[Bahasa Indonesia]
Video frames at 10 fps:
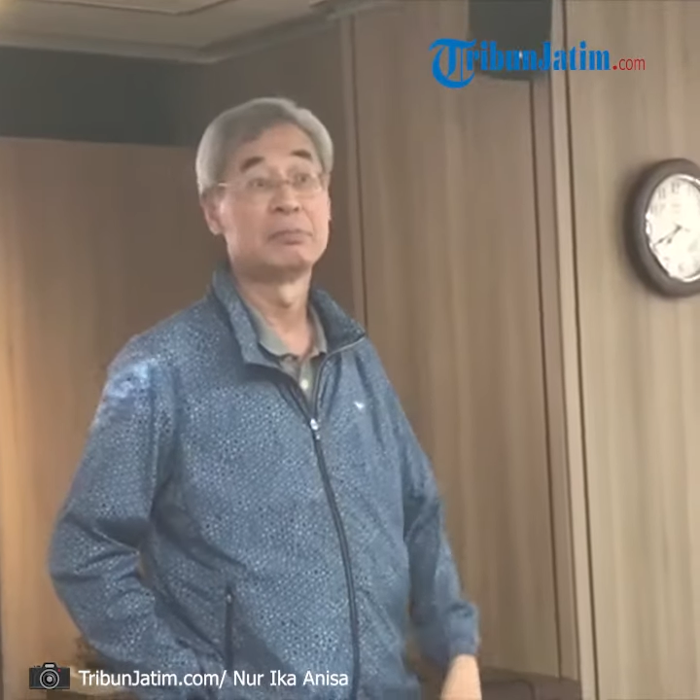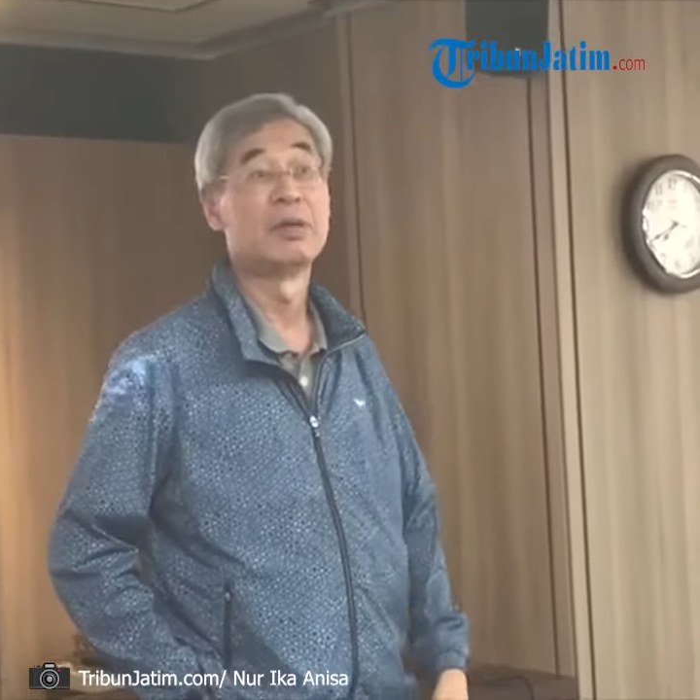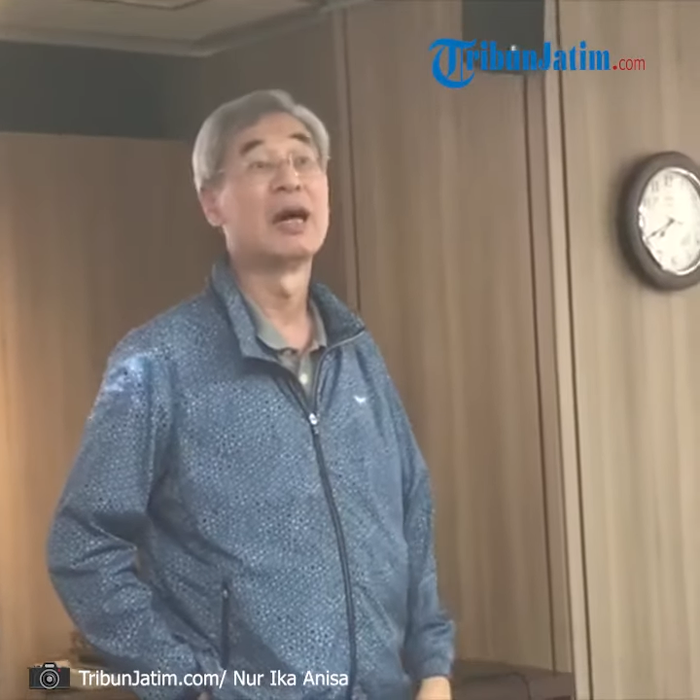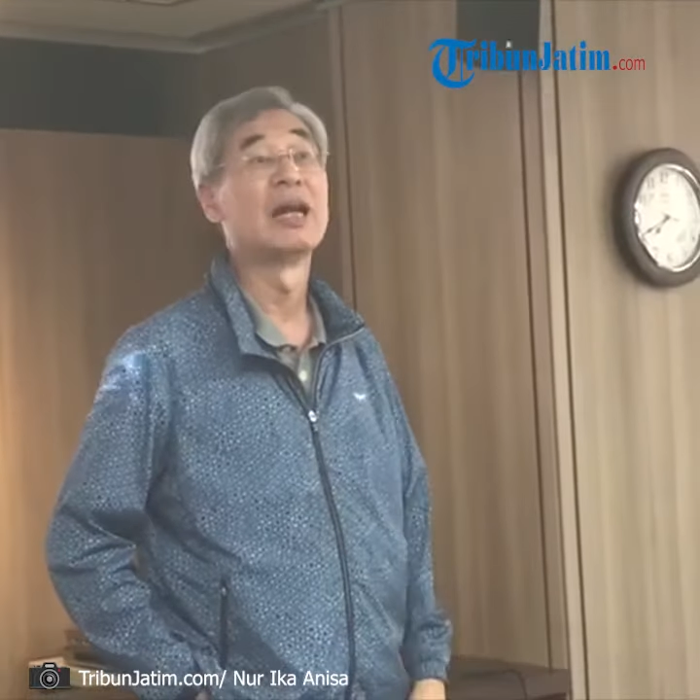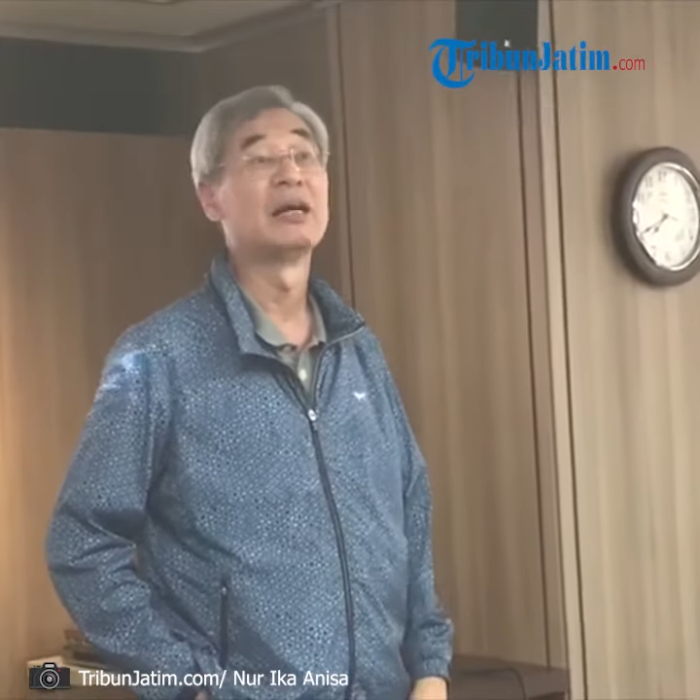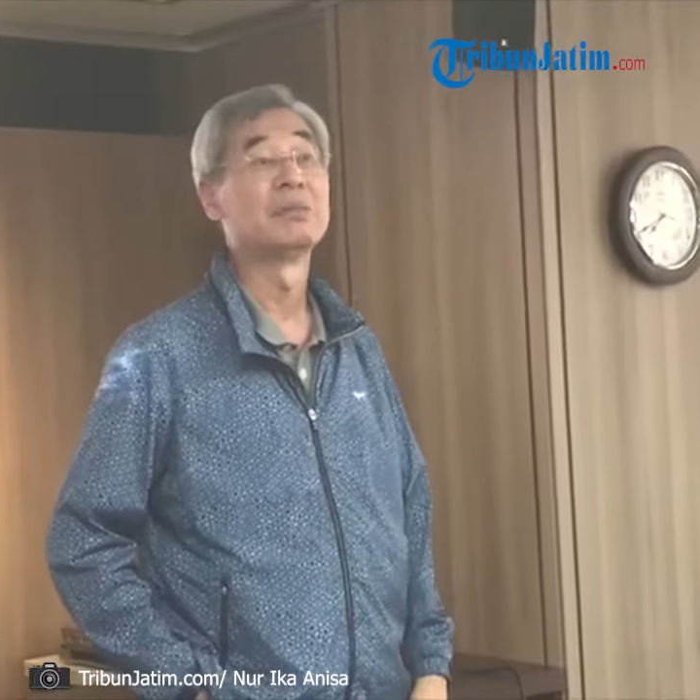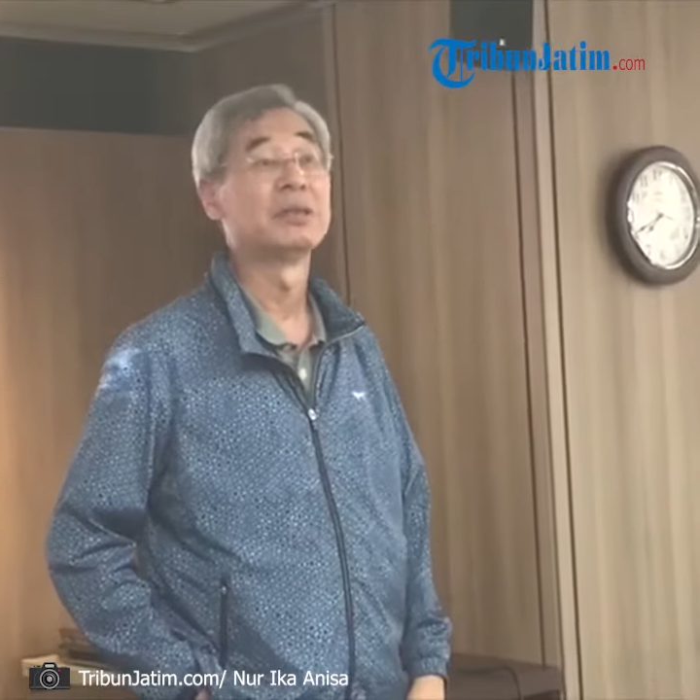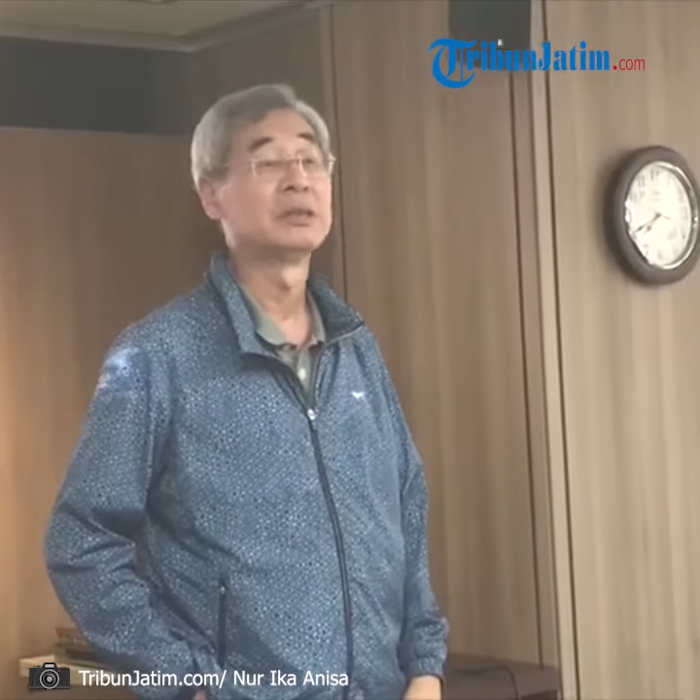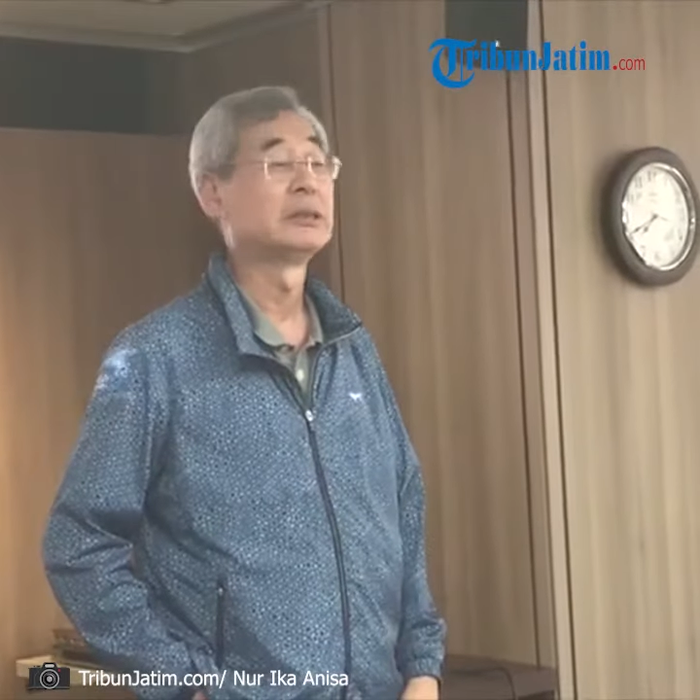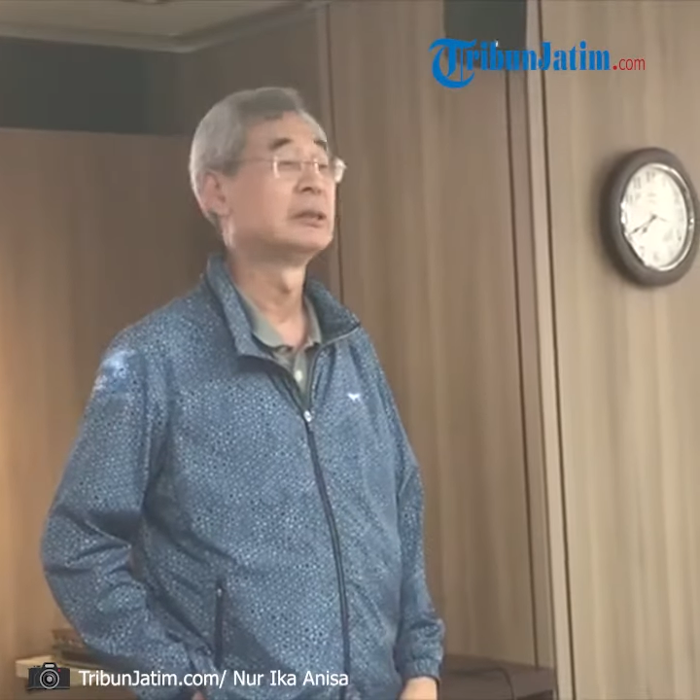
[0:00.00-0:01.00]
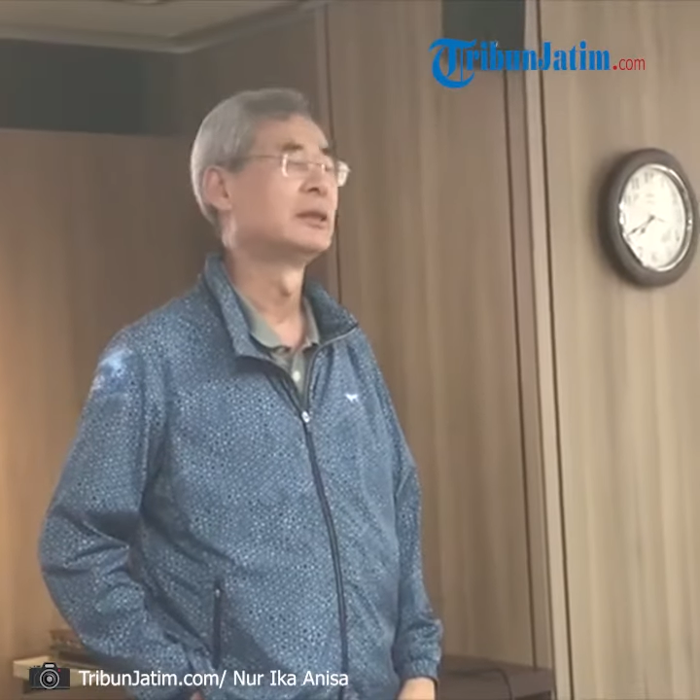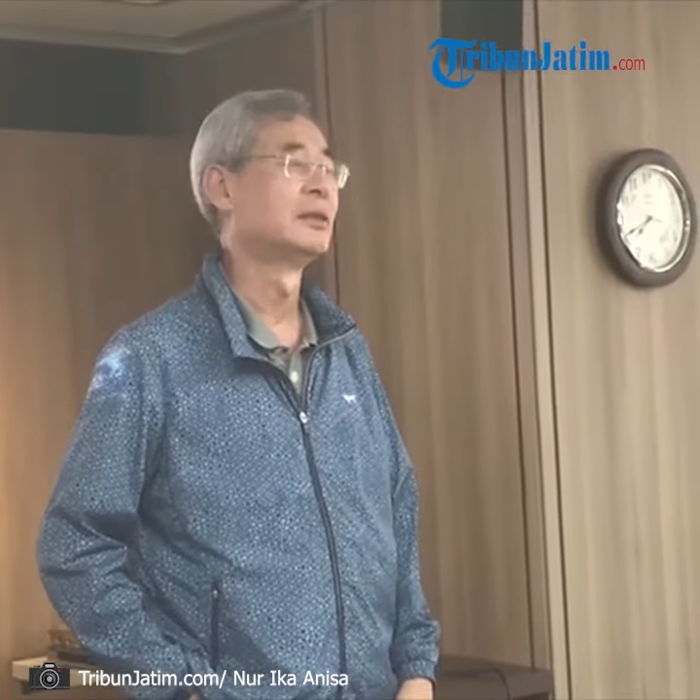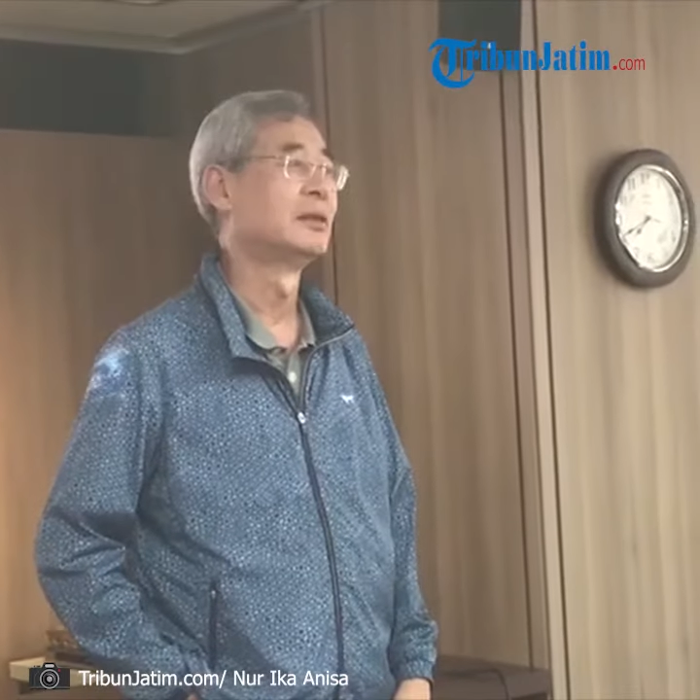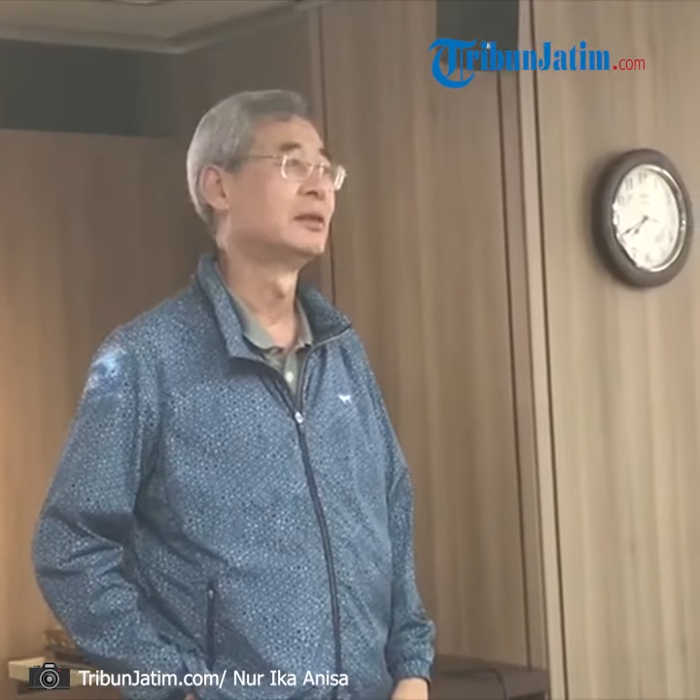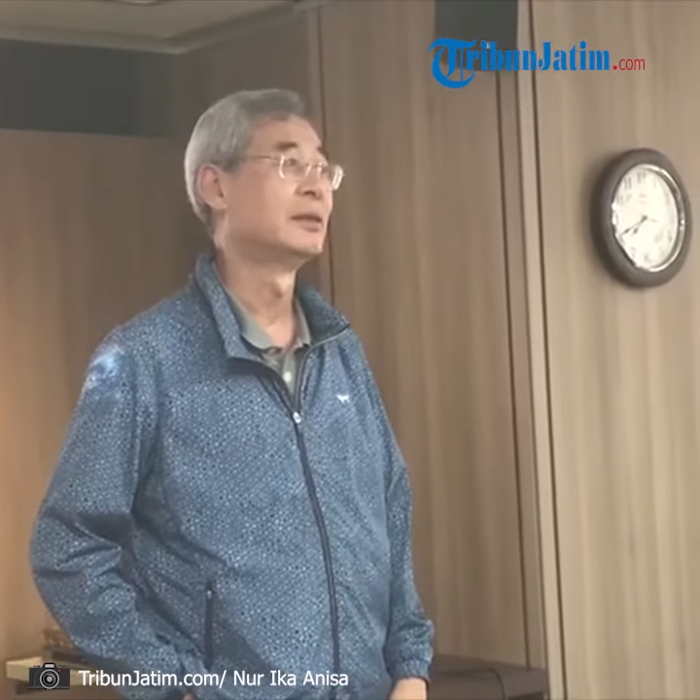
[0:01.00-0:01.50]
mengalami
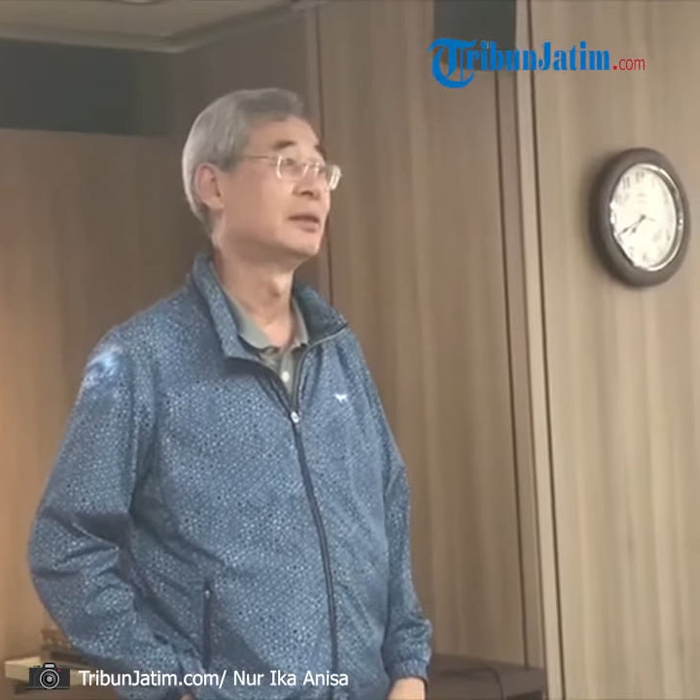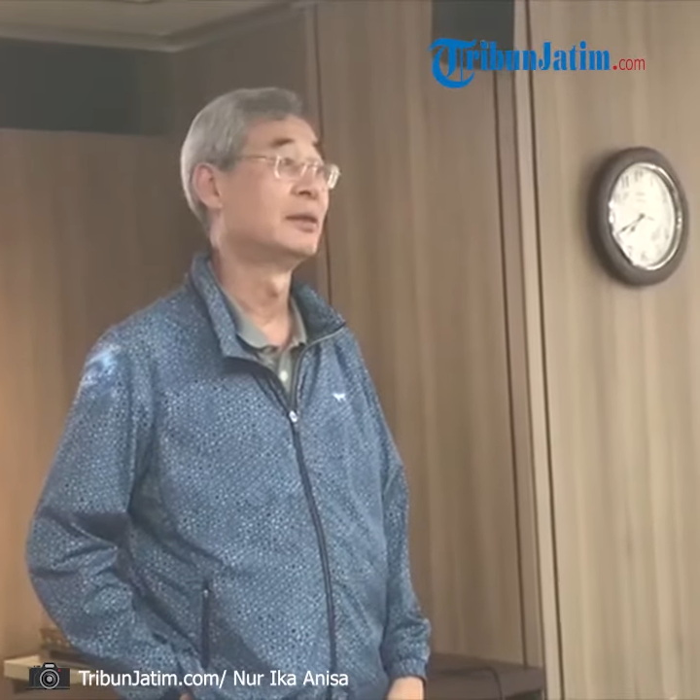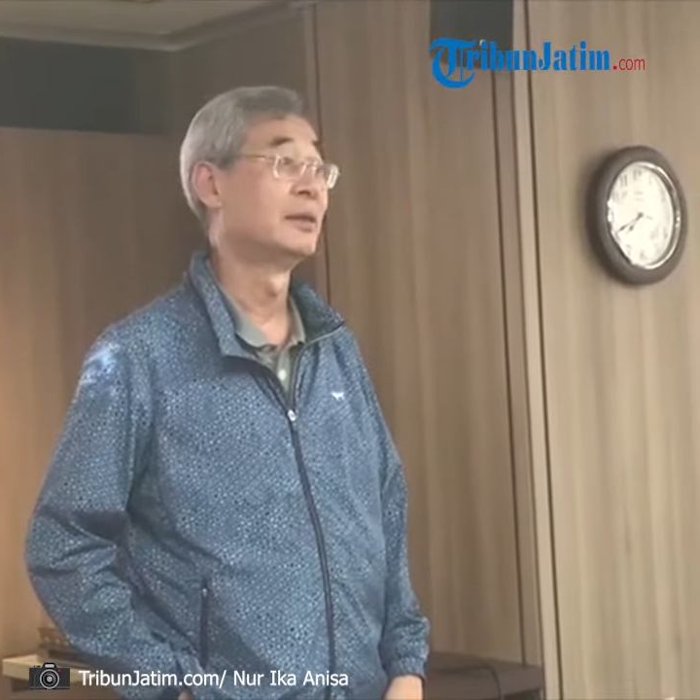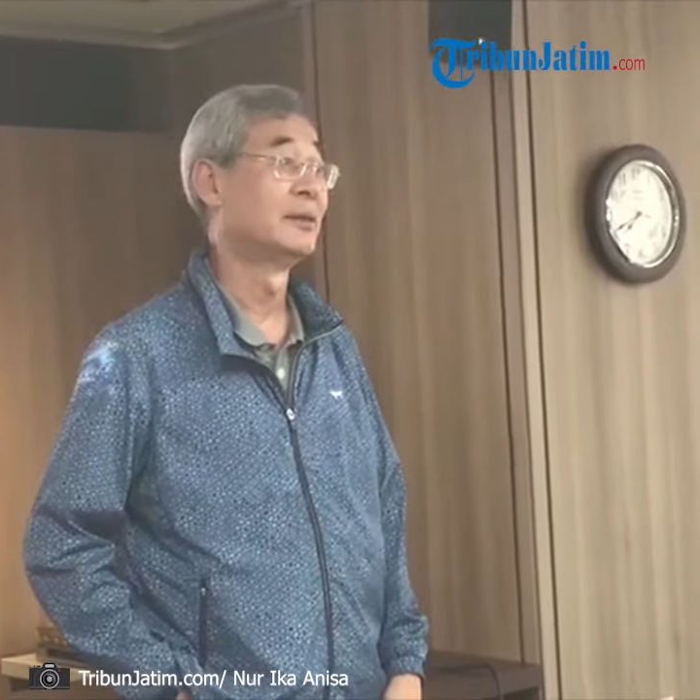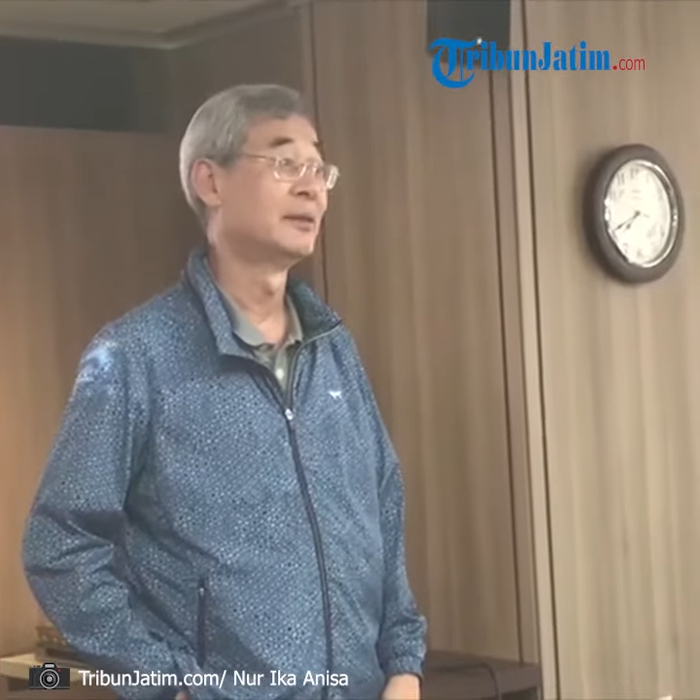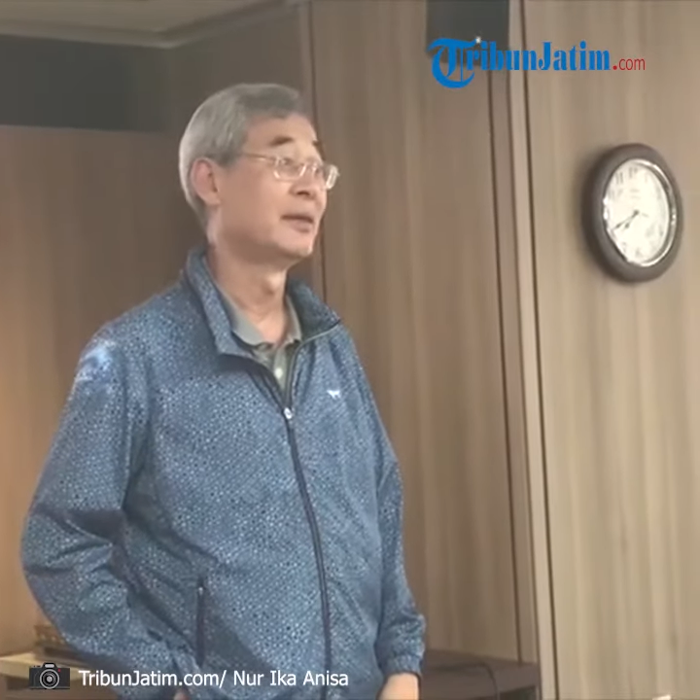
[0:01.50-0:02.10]
uh,